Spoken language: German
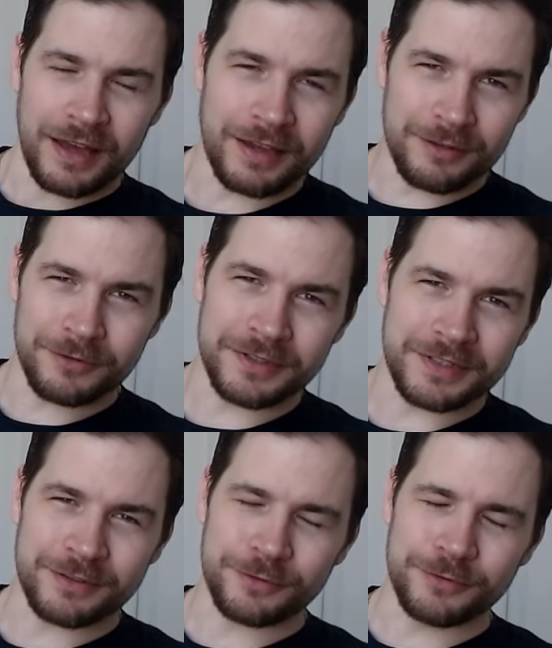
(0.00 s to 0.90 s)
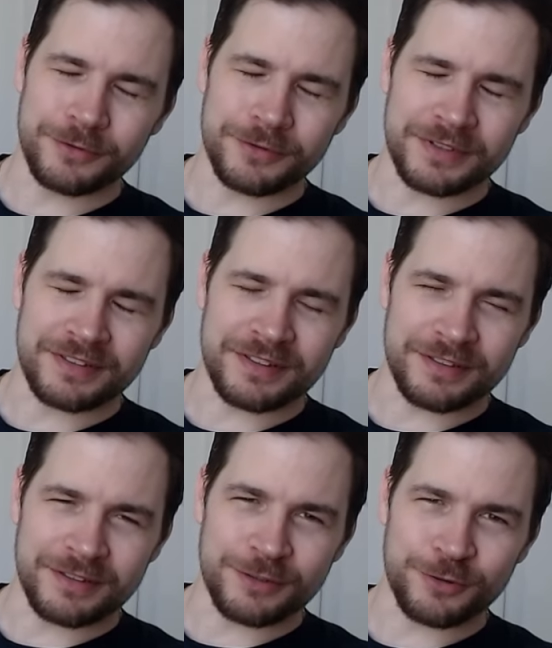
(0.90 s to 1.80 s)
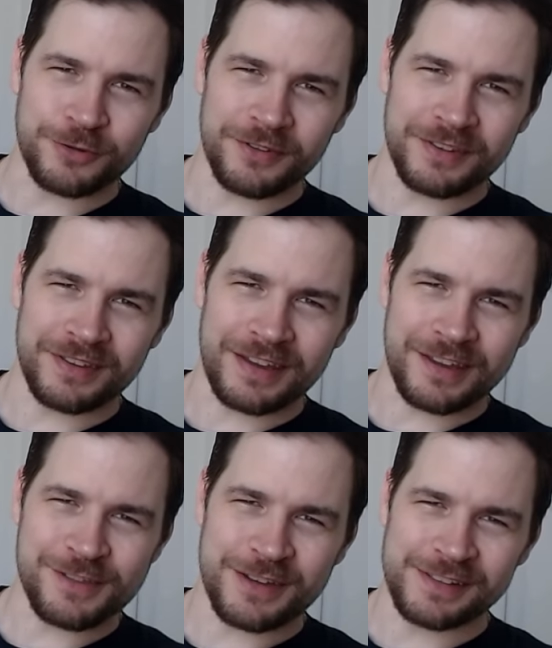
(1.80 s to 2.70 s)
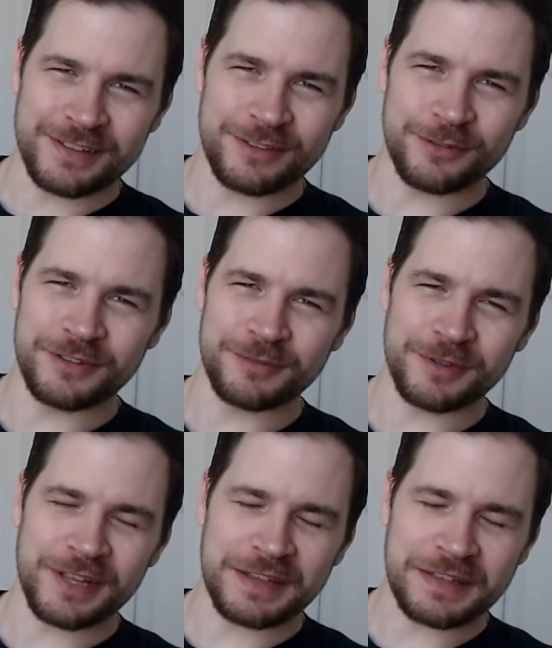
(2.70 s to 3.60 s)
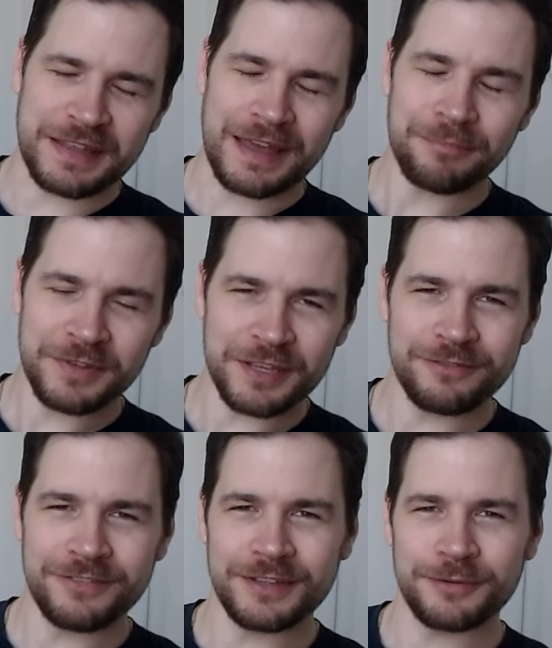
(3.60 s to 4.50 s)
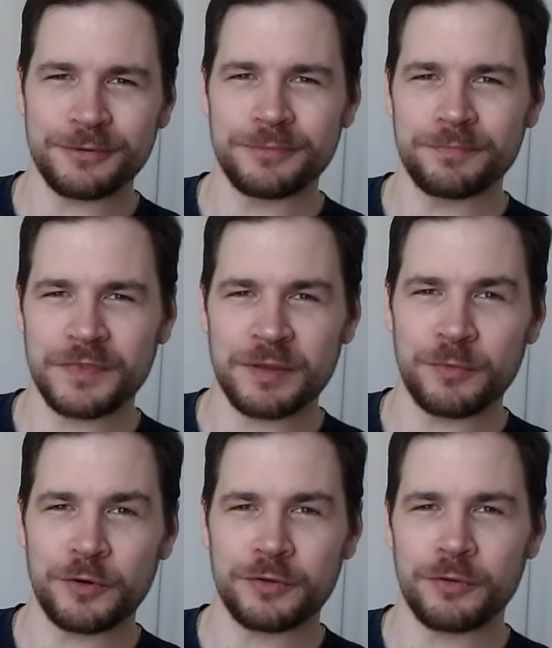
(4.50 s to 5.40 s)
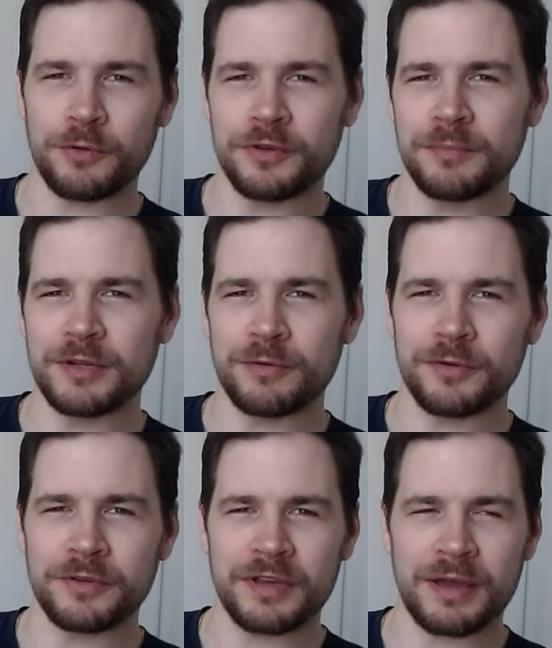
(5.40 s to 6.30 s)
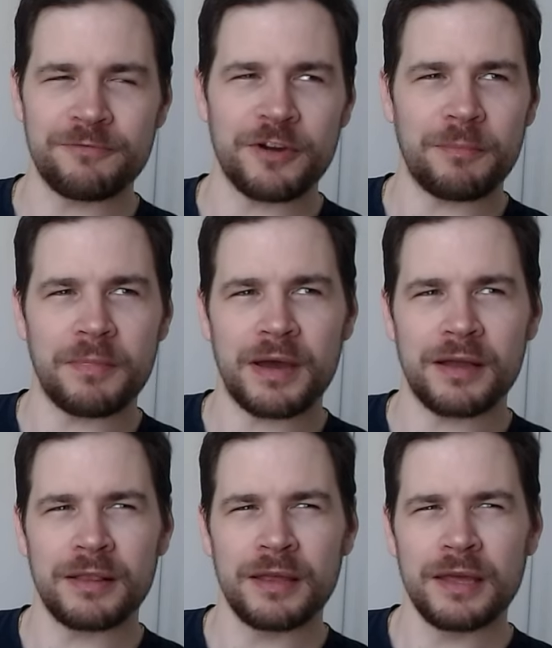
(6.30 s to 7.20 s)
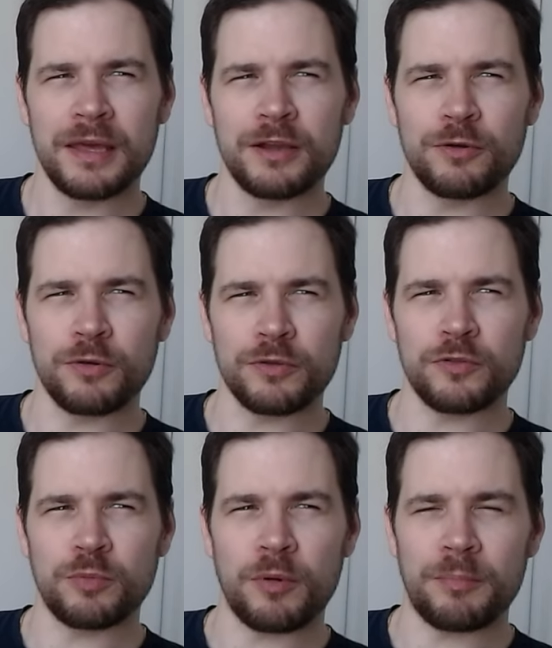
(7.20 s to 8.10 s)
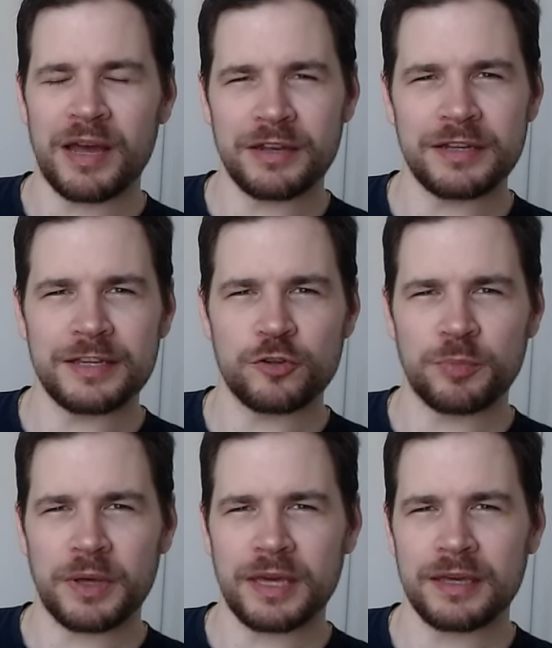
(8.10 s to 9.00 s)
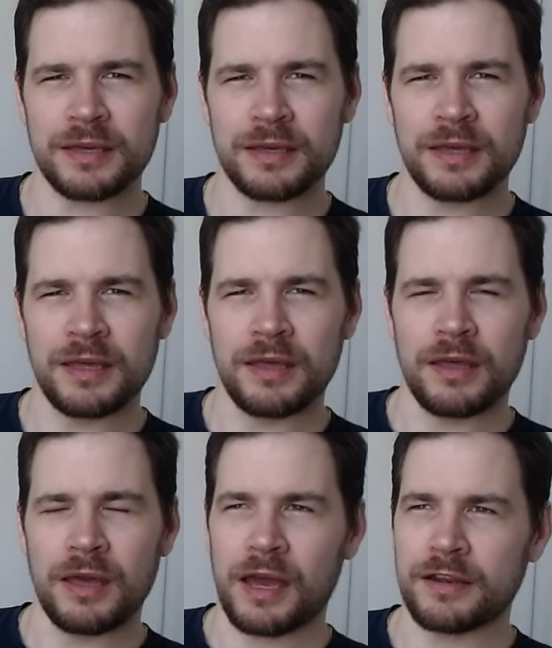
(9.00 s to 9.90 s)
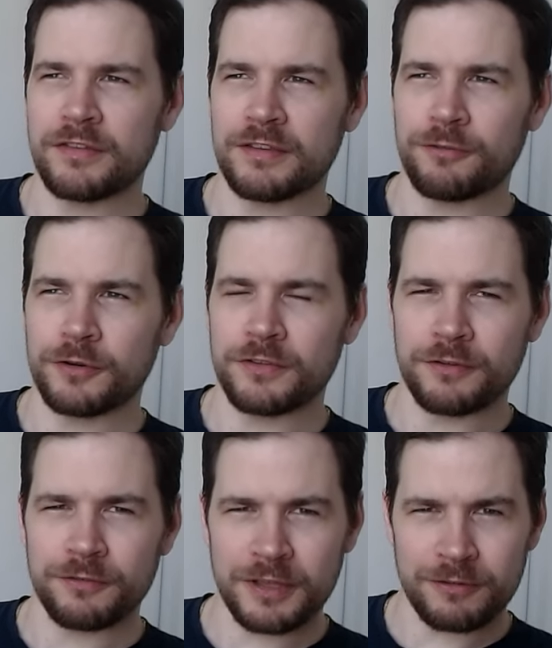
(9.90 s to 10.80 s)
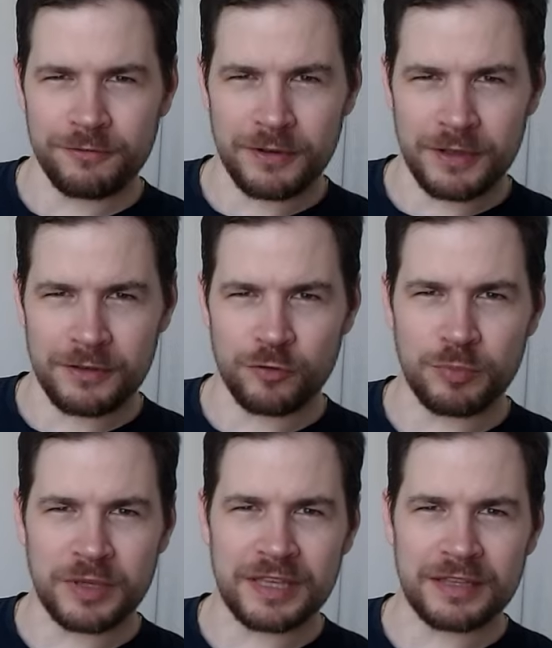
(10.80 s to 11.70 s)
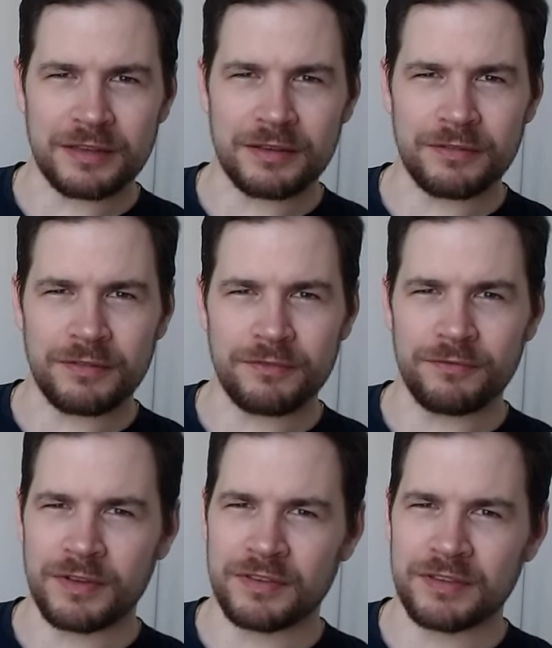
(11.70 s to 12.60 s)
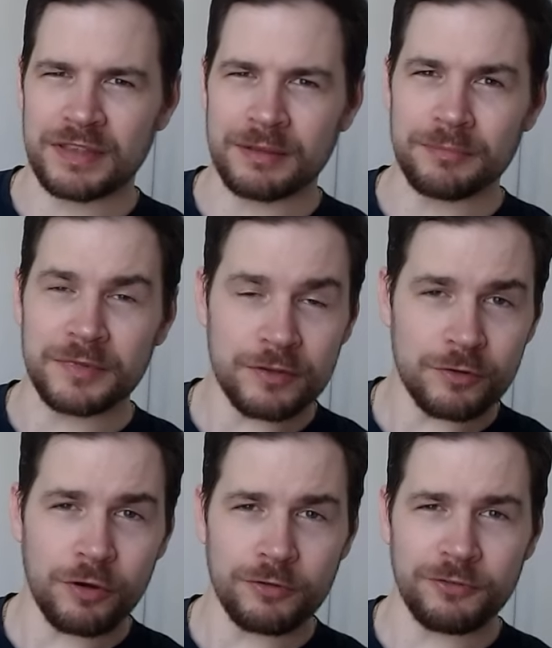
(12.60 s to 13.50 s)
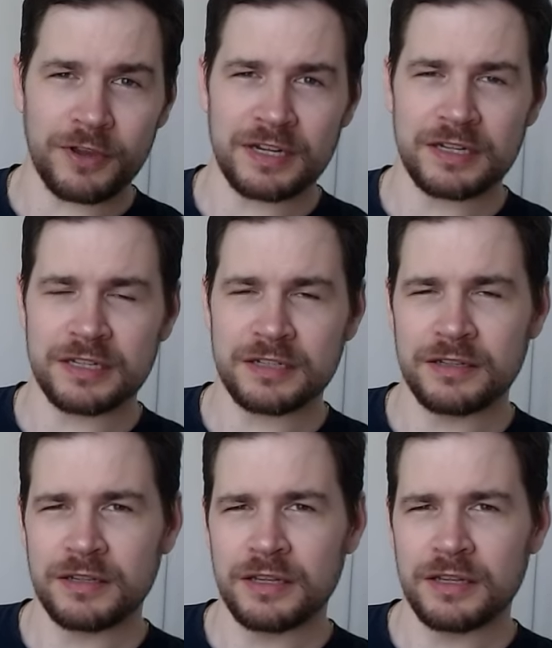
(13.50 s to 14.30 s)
Hi Leute, ich grüße euch ganz herzlich. Schön, dass ihr einschaltet zu diesem kleinen Update-Video. Ich möchte heute mit euch einfach mal kurz über ein paar Dinge sprechen. Eines davon ist auf jeden Fall zu Beginn, was sich im Discord verändert hat.